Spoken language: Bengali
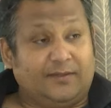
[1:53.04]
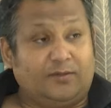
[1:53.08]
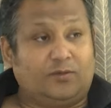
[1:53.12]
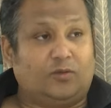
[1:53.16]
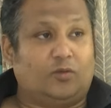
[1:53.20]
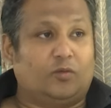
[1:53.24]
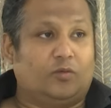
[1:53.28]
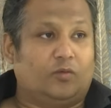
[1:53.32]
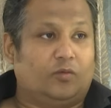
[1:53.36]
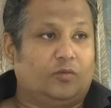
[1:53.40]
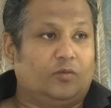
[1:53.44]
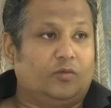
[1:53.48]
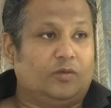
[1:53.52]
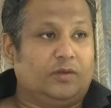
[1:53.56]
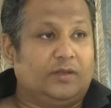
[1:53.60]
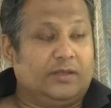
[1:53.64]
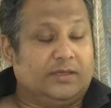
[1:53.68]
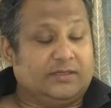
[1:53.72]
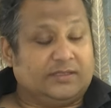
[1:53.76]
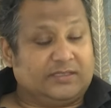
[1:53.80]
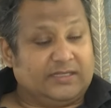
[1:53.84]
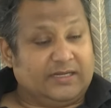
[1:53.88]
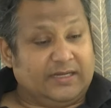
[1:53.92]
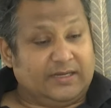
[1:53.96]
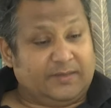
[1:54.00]
কিন্তু
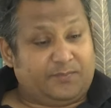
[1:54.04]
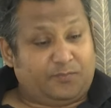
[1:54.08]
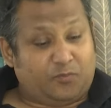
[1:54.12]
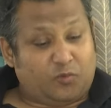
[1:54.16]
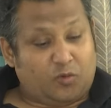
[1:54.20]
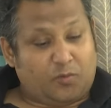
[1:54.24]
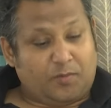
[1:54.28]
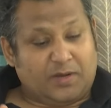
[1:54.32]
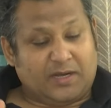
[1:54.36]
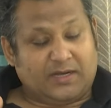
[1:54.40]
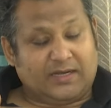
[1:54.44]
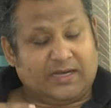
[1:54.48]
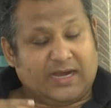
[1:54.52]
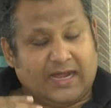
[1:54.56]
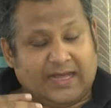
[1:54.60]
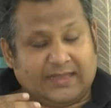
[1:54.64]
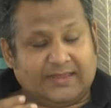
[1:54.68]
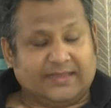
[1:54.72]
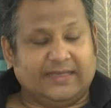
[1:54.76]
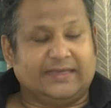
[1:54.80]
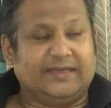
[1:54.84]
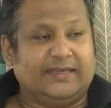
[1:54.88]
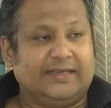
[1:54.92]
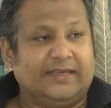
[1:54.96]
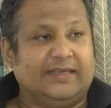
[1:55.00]
সে প্রমাণ না
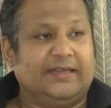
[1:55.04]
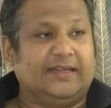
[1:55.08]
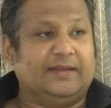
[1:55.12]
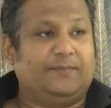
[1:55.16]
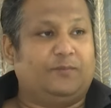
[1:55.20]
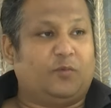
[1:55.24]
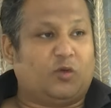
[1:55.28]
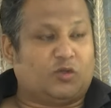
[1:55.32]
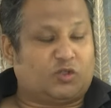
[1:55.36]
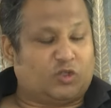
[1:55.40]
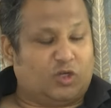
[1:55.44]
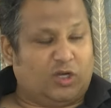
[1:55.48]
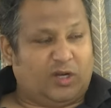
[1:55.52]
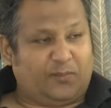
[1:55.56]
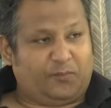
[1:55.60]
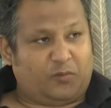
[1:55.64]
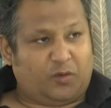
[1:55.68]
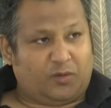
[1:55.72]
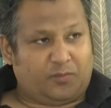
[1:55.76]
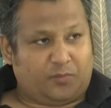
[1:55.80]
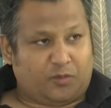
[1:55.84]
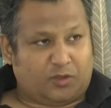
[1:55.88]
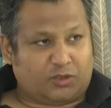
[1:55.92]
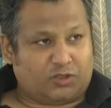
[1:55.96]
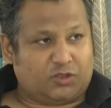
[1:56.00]
দেখিয়ে বছরের
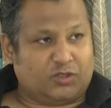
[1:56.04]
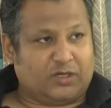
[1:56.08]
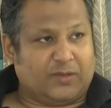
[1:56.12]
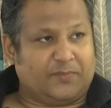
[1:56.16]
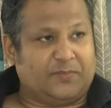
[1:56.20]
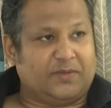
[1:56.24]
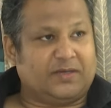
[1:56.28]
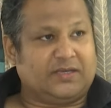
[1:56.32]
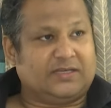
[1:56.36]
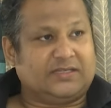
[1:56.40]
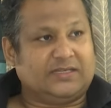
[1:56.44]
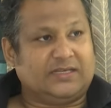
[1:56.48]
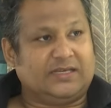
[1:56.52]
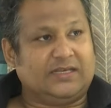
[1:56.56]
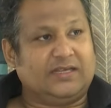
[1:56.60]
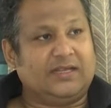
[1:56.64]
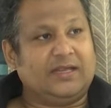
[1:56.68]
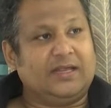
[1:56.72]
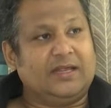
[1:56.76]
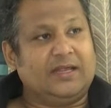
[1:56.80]
পর বছর আপনাকে সে